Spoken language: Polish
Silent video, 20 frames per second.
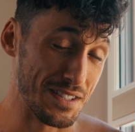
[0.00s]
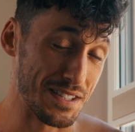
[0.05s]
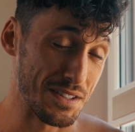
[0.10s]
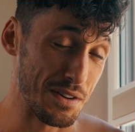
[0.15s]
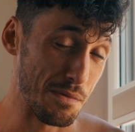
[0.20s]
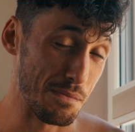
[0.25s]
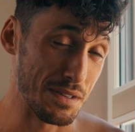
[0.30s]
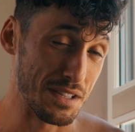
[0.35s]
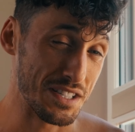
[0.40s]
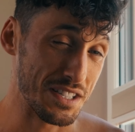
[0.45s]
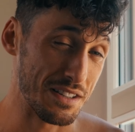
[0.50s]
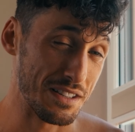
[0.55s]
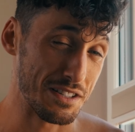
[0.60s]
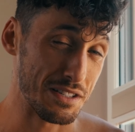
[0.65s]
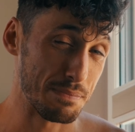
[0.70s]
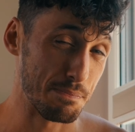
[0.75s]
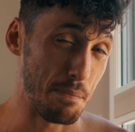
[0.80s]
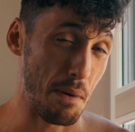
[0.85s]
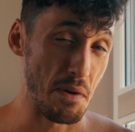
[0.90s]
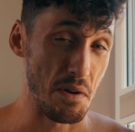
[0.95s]
zrobić
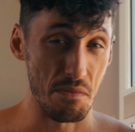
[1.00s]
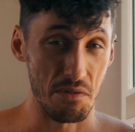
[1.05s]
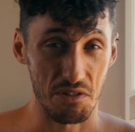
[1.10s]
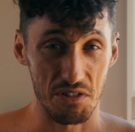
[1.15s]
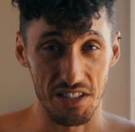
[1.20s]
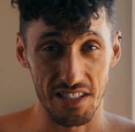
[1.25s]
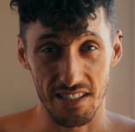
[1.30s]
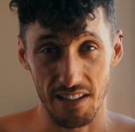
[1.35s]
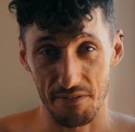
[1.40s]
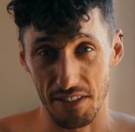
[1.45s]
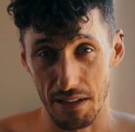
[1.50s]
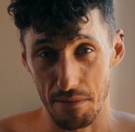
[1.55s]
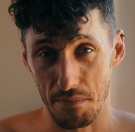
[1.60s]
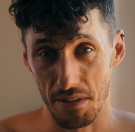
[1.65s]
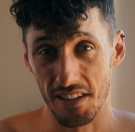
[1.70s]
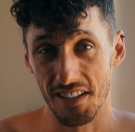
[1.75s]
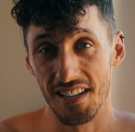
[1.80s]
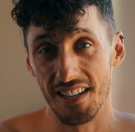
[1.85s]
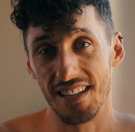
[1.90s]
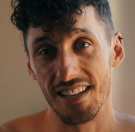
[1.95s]
sporą różnicę w tym,
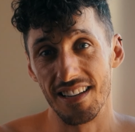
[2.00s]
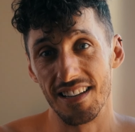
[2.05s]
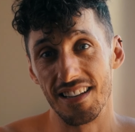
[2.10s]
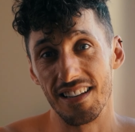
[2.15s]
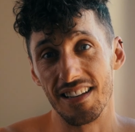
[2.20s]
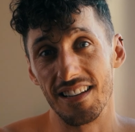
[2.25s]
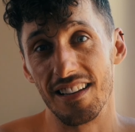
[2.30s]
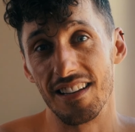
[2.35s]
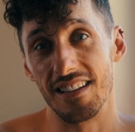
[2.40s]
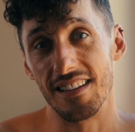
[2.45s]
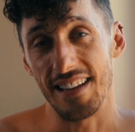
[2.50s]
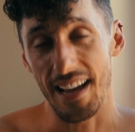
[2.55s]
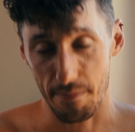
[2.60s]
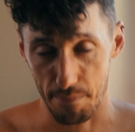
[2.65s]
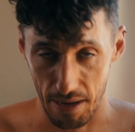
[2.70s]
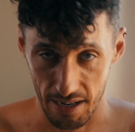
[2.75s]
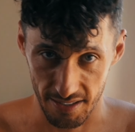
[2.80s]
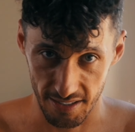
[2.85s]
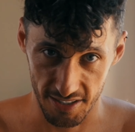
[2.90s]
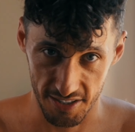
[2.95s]
jak
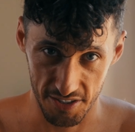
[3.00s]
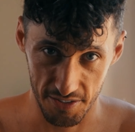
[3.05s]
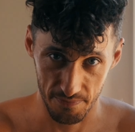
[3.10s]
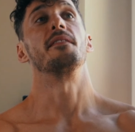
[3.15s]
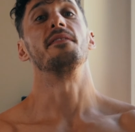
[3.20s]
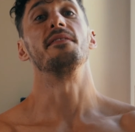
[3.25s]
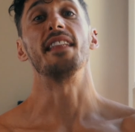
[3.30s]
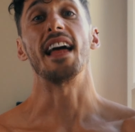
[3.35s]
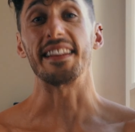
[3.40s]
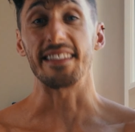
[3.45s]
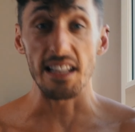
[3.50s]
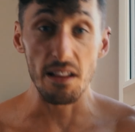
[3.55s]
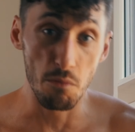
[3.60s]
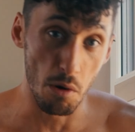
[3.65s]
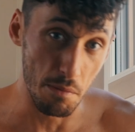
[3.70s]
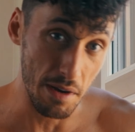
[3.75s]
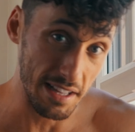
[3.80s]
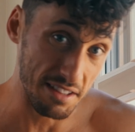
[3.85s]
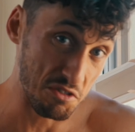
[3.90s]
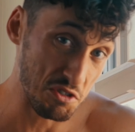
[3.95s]
pachniesz. Na ten
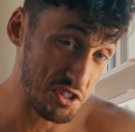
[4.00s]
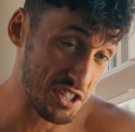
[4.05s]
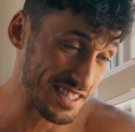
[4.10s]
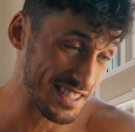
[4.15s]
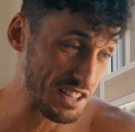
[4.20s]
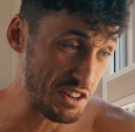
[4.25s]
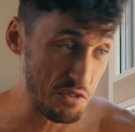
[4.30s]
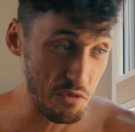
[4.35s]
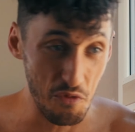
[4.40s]
moment już jesteś